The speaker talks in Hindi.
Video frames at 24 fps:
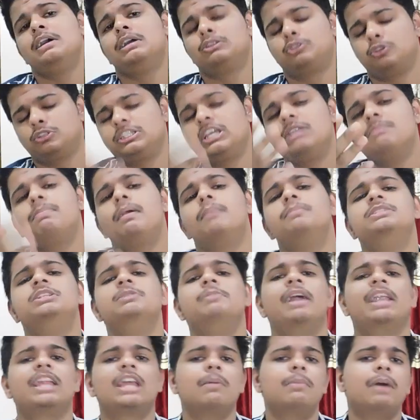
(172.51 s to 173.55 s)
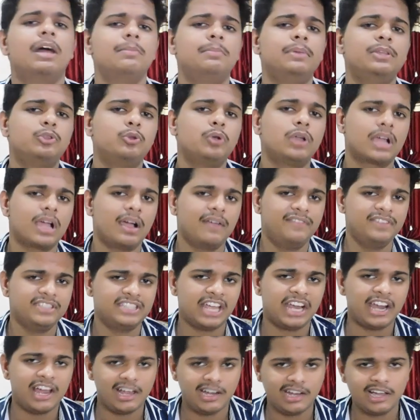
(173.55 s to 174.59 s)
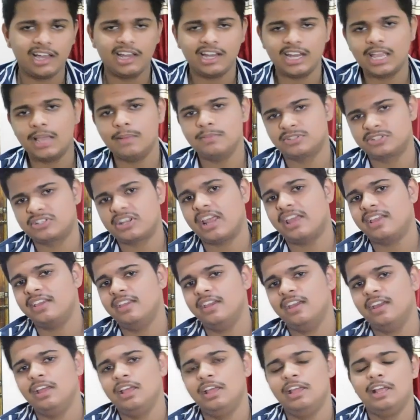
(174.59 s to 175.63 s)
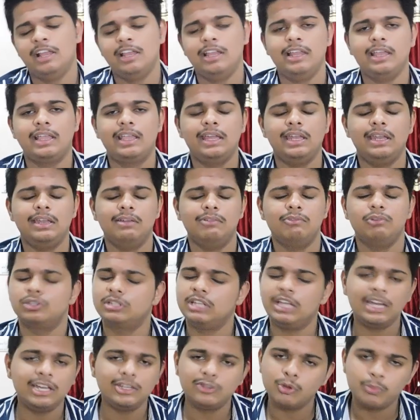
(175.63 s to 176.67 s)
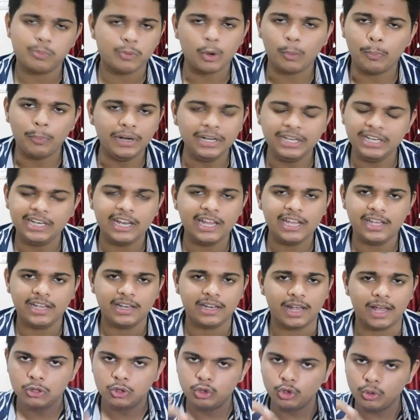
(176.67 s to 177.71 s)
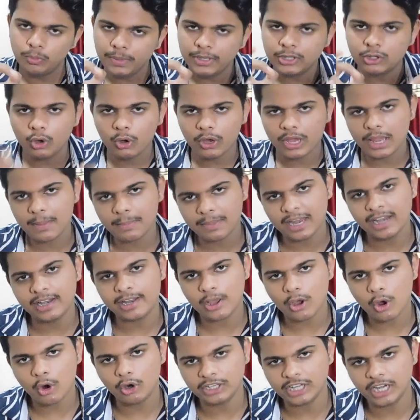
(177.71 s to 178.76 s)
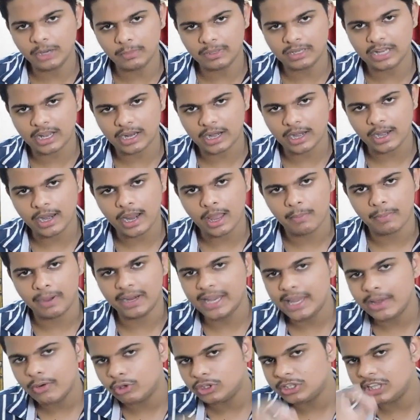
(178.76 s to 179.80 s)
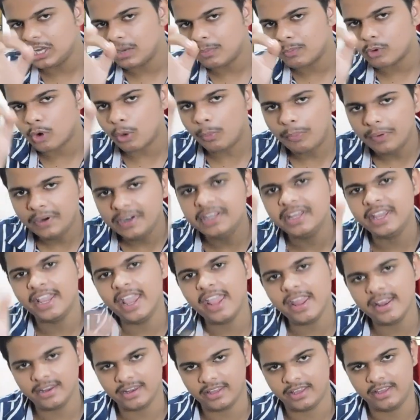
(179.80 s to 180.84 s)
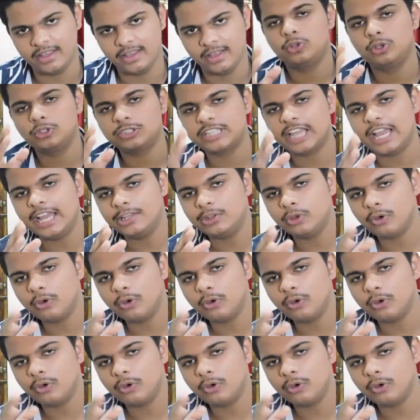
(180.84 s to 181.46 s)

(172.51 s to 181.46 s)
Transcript: तो चल पबजी बैन के बाद भी तूने काफ़ी सारे अलग अलग गेम्स ट्राई किए लेकिन वो तेरी तो प्रॉपर्टी नहीं है ना तू भी तो गेम खेल के कंटेंट बना रहा है ना भले वो तेरी प्रॉपर्टी है ही नहीं तो चाहे